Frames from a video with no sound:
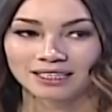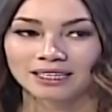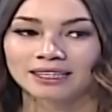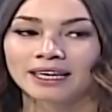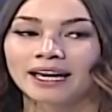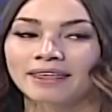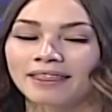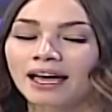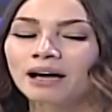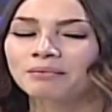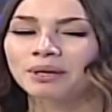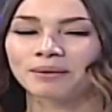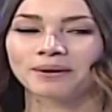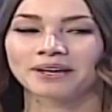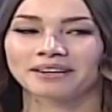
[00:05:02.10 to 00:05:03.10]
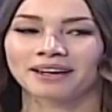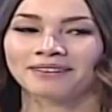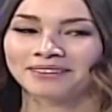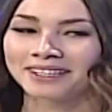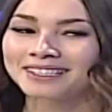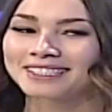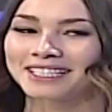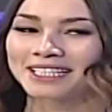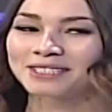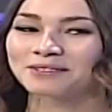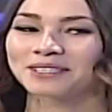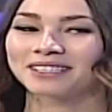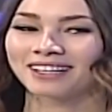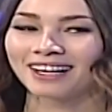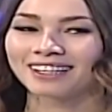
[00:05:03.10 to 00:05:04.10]
Y dije, déjame ver, a ver si es
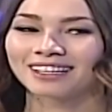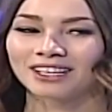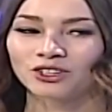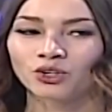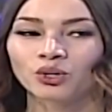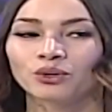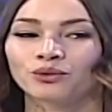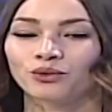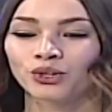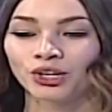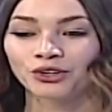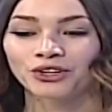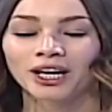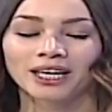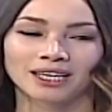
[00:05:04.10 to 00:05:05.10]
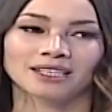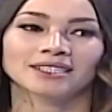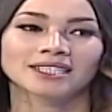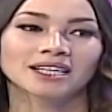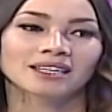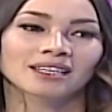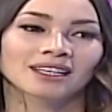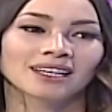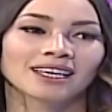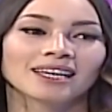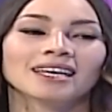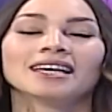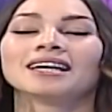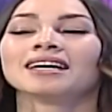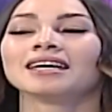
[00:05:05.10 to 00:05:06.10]
verdad que yo fui a una agencia
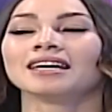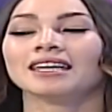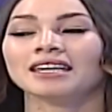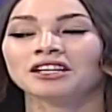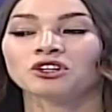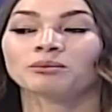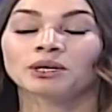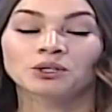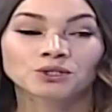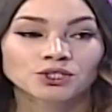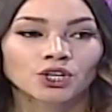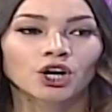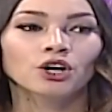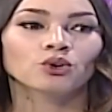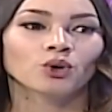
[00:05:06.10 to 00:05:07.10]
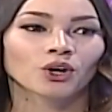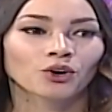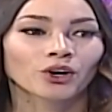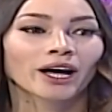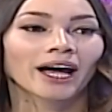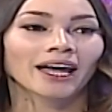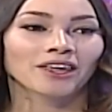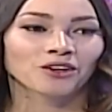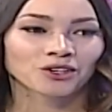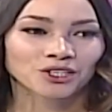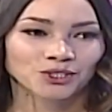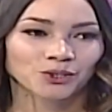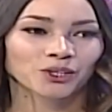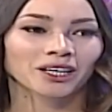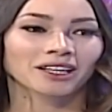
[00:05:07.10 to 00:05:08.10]
y no me gustó y luego caí donde
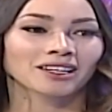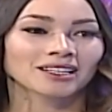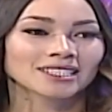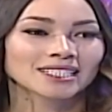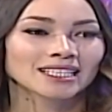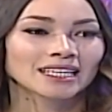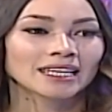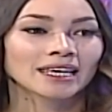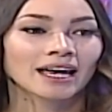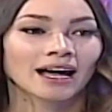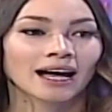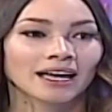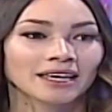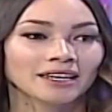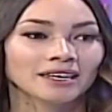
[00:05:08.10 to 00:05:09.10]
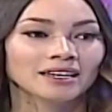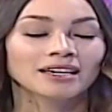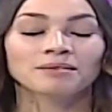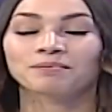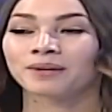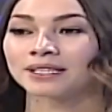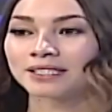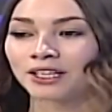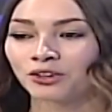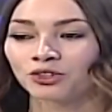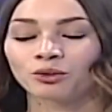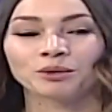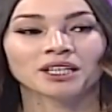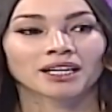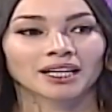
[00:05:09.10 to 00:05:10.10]
Sócrates. Y ahí empecé con
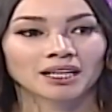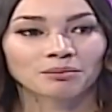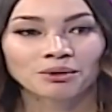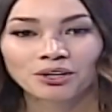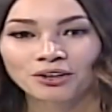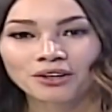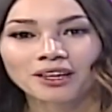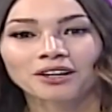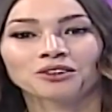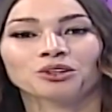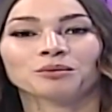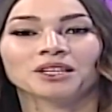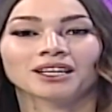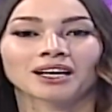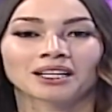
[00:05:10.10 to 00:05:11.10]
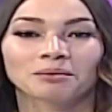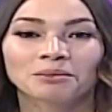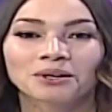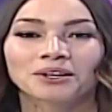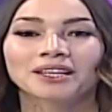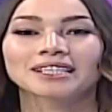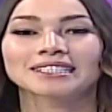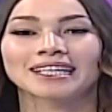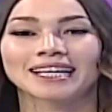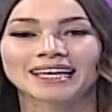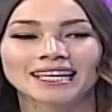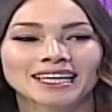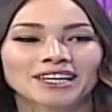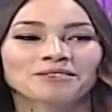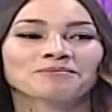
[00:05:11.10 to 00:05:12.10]
Dominicana Moda, con Dominicana Moda y
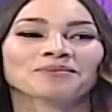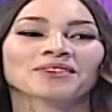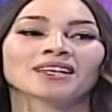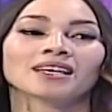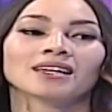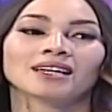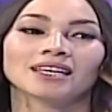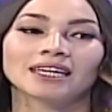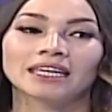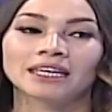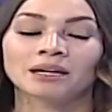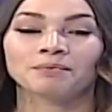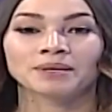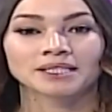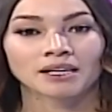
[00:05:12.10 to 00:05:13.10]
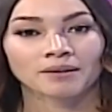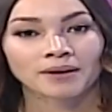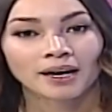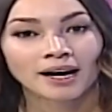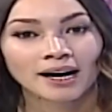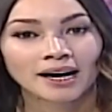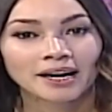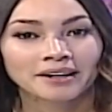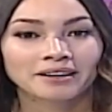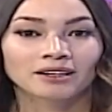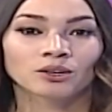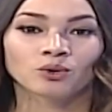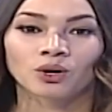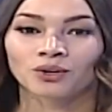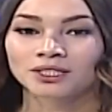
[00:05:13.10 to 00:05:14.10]
seguí. Y empecé a viajar y
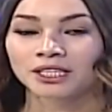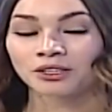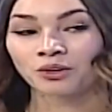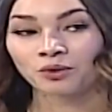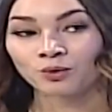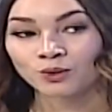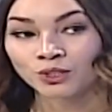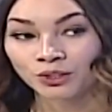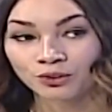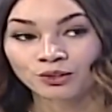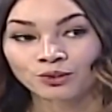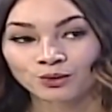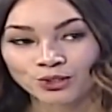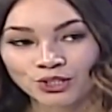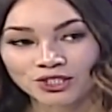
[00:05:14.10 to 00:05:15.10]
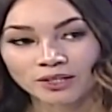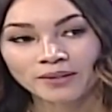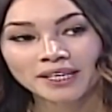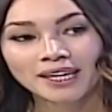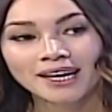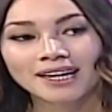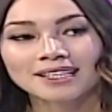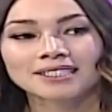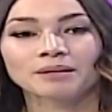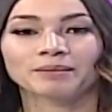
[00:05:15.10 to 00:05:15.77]
luego a hacer concursos de belleza,